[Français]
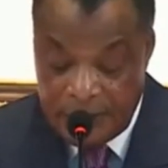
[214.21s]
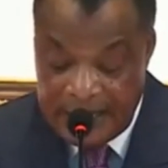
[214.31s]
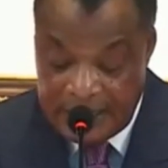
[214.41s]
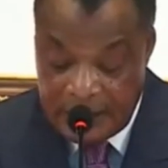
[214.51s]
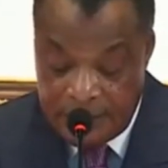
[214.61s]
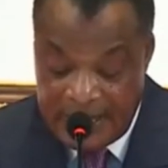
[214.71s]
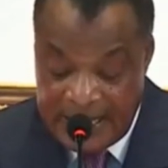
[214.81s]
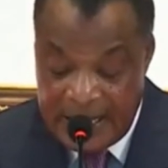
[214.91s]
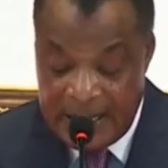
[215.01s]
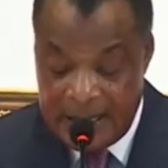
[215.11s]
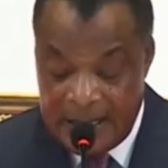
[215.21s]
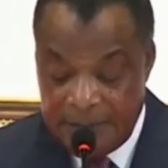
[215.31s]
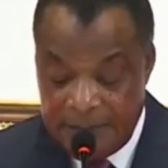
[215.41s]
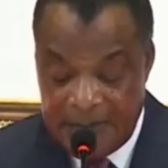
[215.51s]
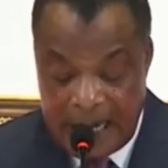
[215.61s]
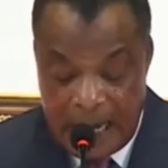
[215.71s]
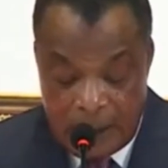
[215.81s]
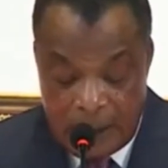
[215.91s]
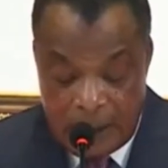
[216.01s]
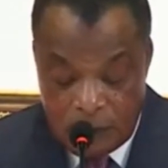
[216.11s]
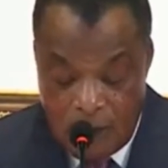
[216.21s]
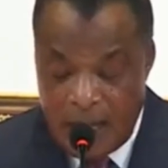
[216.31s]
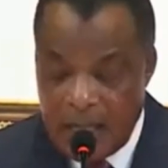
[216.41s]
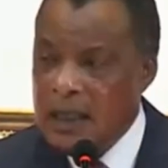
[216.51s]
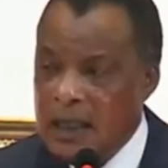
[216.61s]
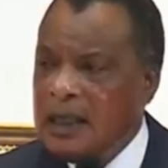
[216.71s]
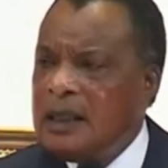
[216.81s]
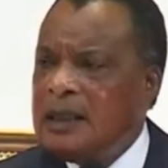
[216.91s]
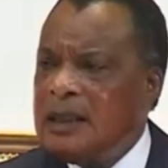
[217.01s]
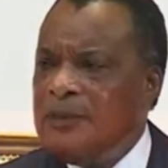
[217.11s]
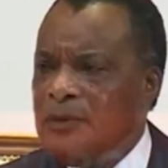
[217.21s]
exemplaires à l'endroit des